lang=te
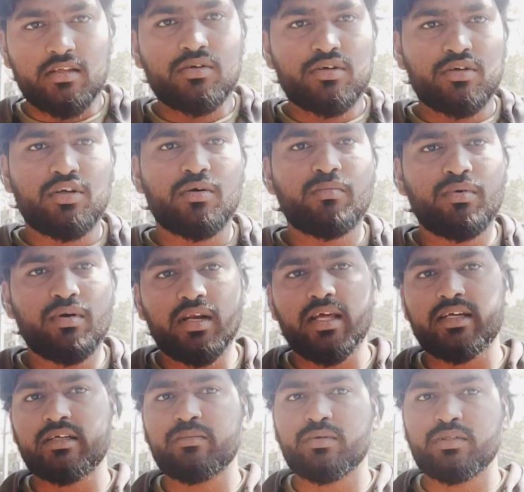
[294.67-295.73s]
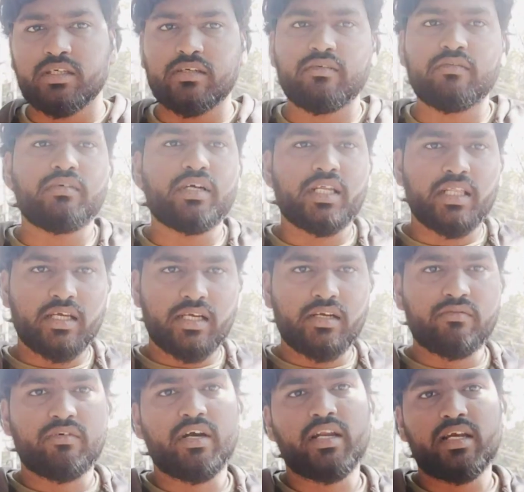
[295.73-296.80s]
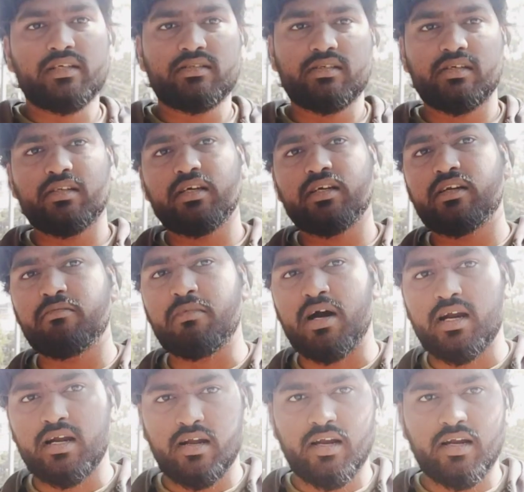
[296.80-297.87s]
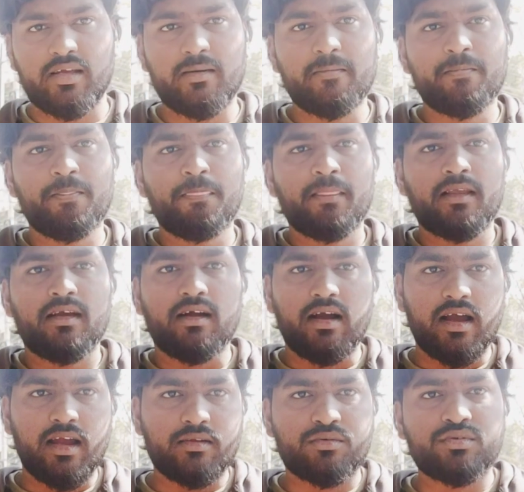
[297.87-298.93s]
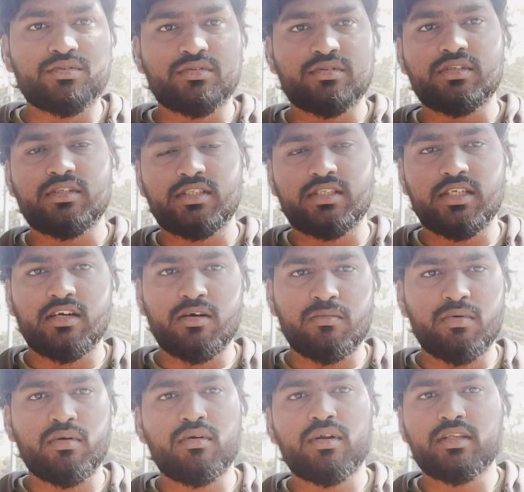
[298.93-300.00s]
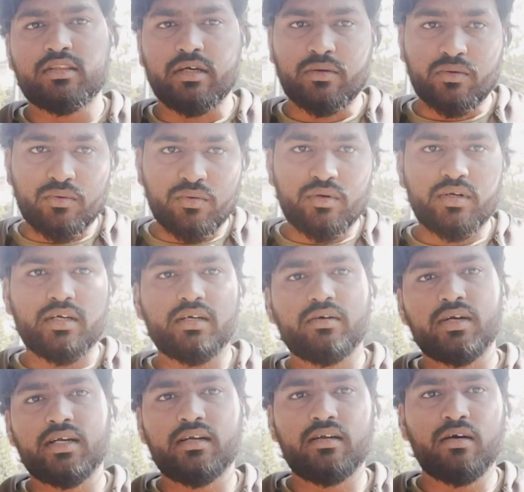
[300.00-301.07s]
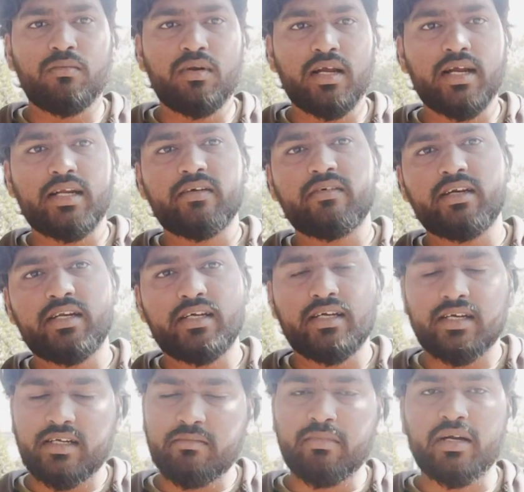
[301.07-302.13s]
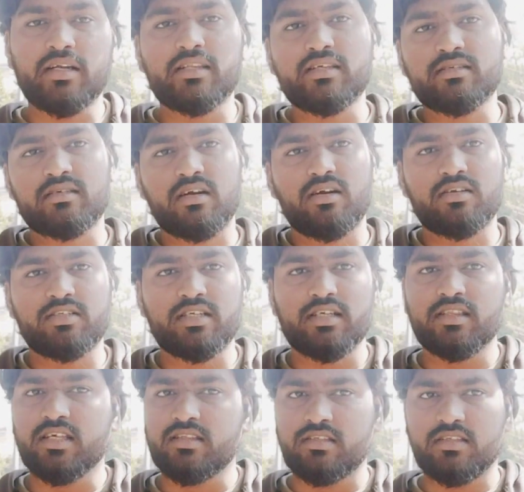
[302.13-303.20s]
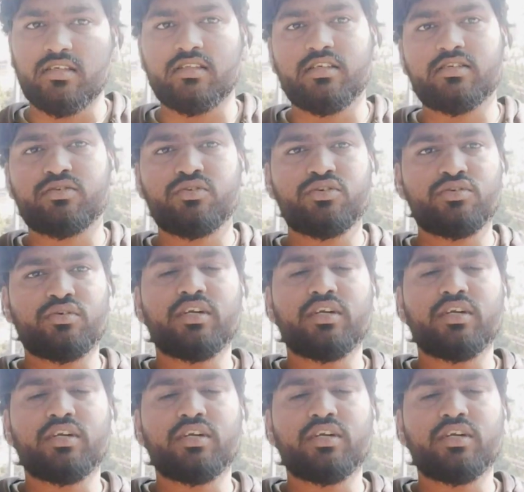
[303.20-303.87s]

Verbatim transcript: అది కూడా డబ్బులు లేకపోతే వేరే దగ్గర ఫైనాన్సర్ దగ్గర మాట్లాడి ఆయన కొంచెం ఇచ్చిన డబ్బుల్లోనే తక్కువకి డబ్బులు కట్టి వడ్డీ కట్టి బండి తీసుకురావడం జరిగింది అది తీసుకొచ్చి